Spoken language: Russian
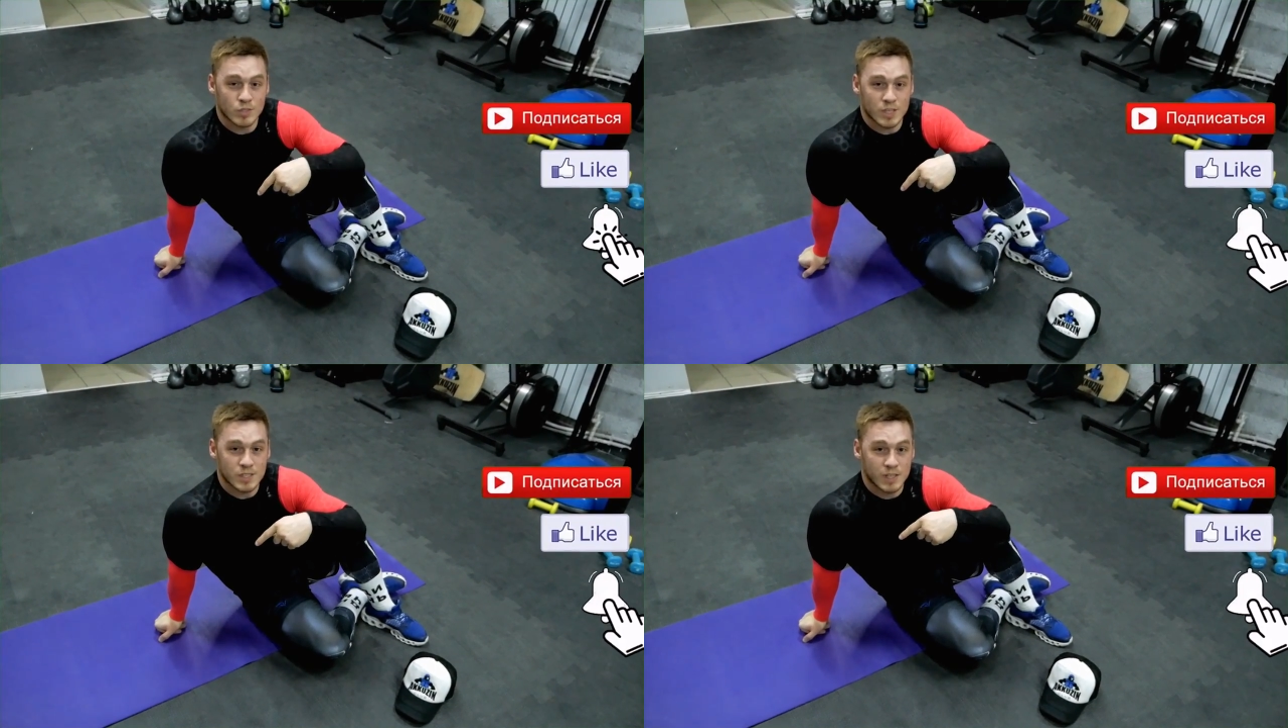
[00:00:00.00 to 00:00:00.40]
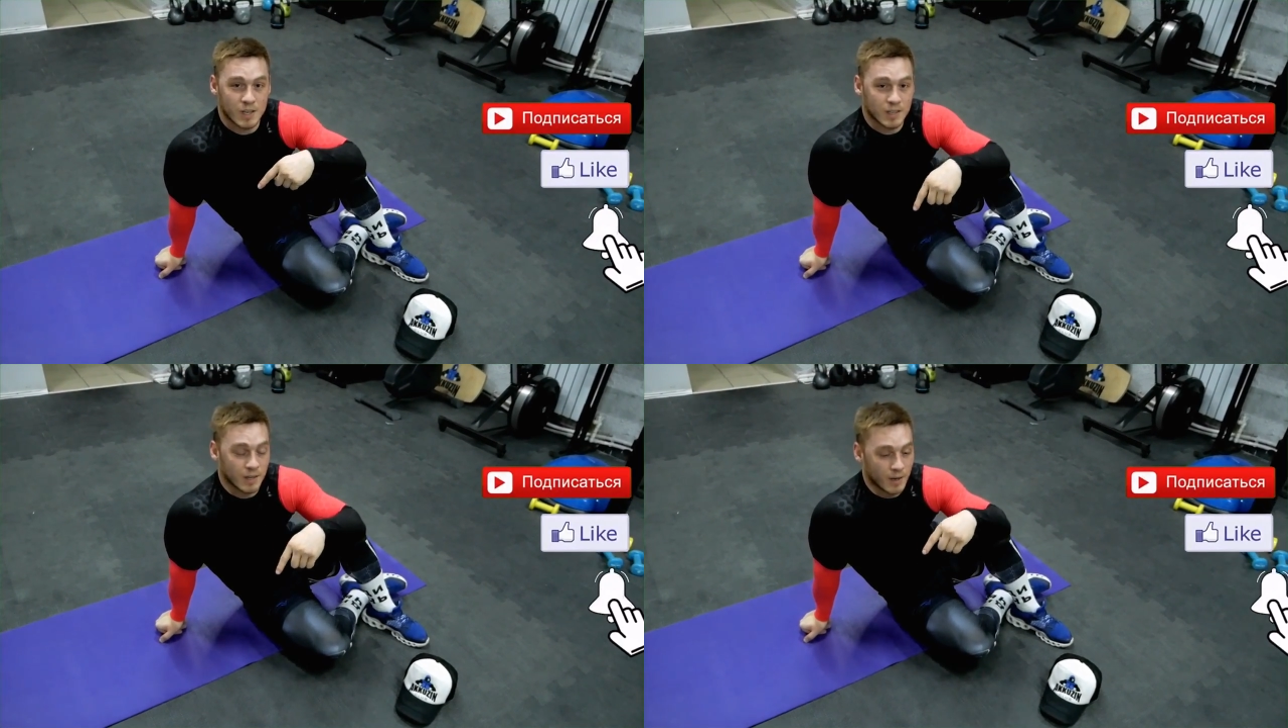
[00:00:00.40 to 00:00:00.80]

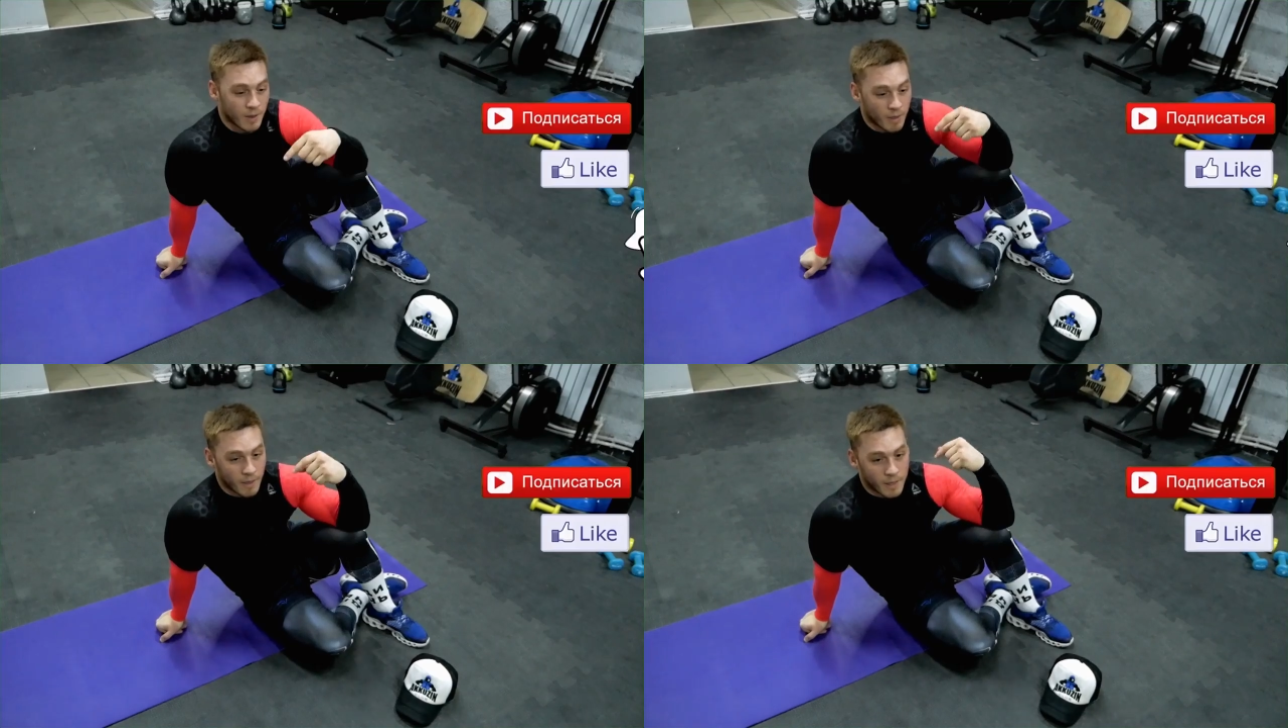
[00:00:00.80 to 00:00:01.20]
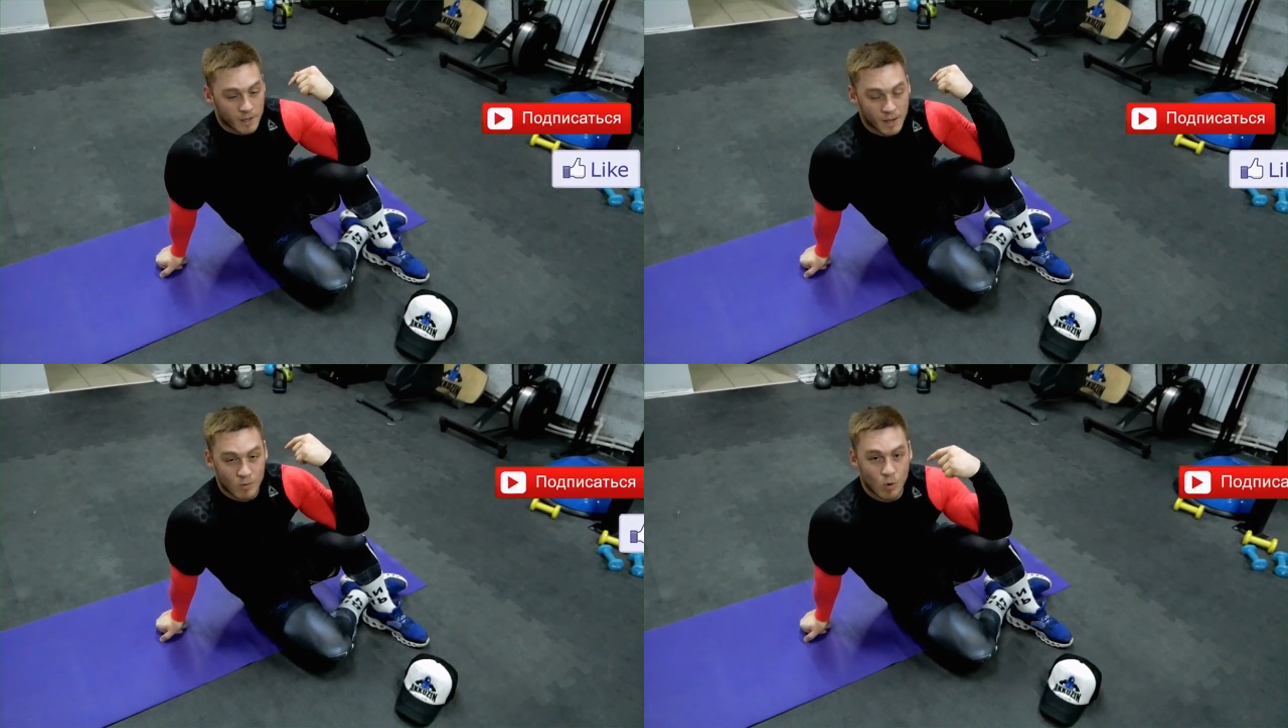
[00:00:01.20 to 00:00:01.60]
заснять,
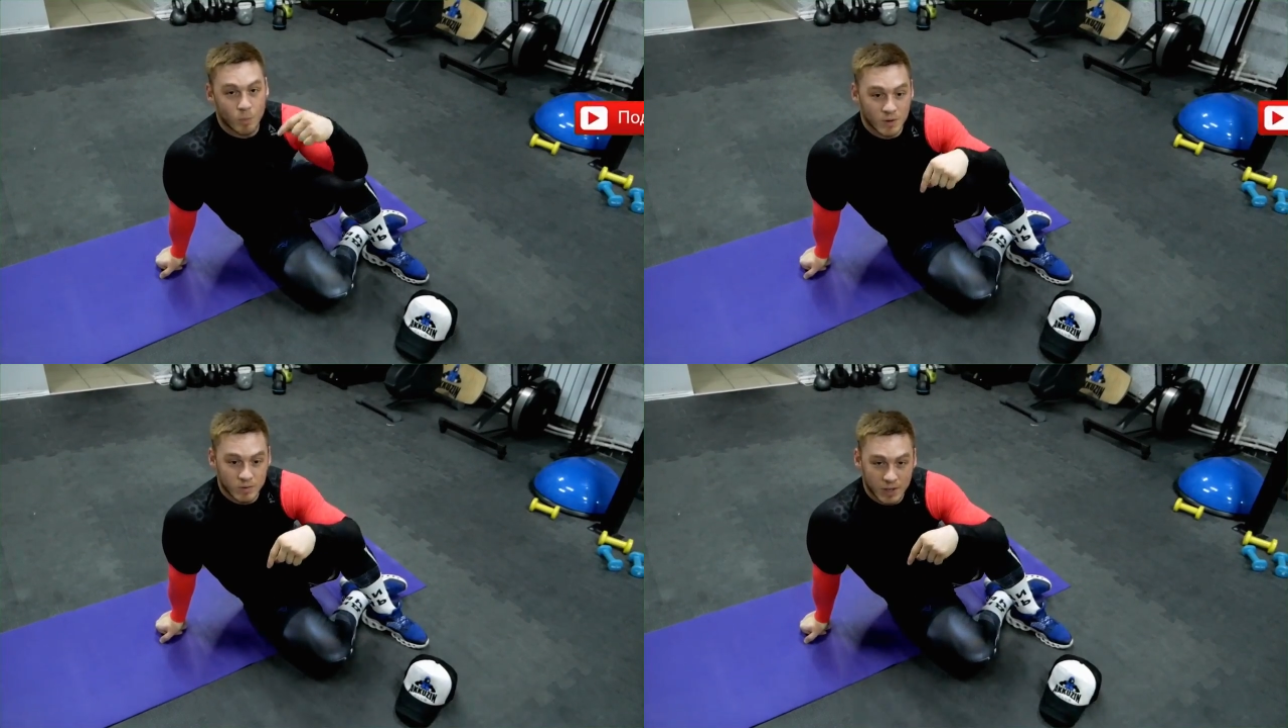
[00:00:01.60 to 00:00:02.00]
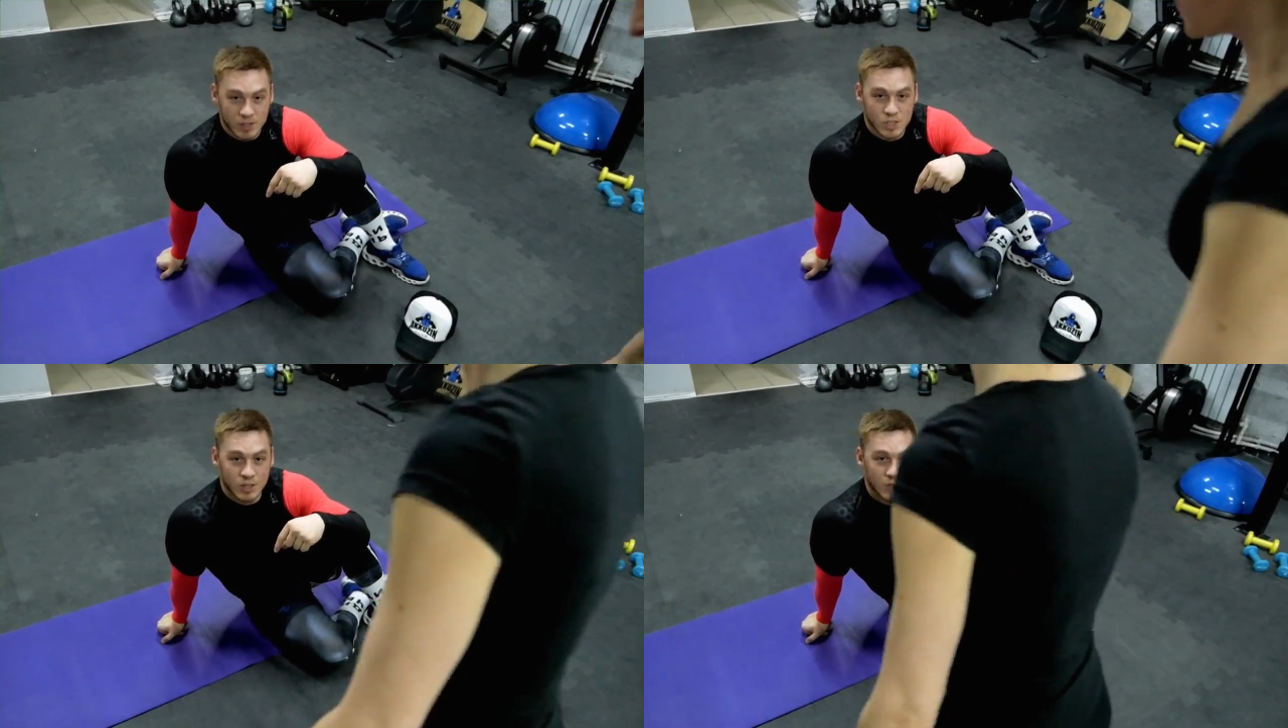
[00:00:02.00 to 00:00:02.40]
кого привлечь